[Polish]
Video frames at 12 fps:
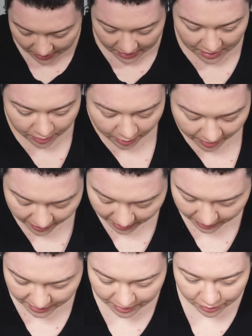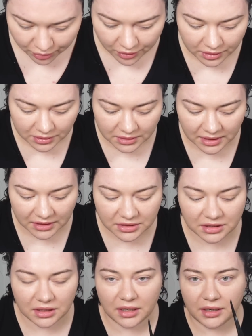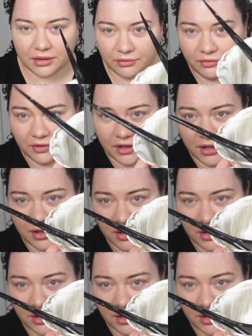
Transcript: kiedy popełniam ten błąd, także wy,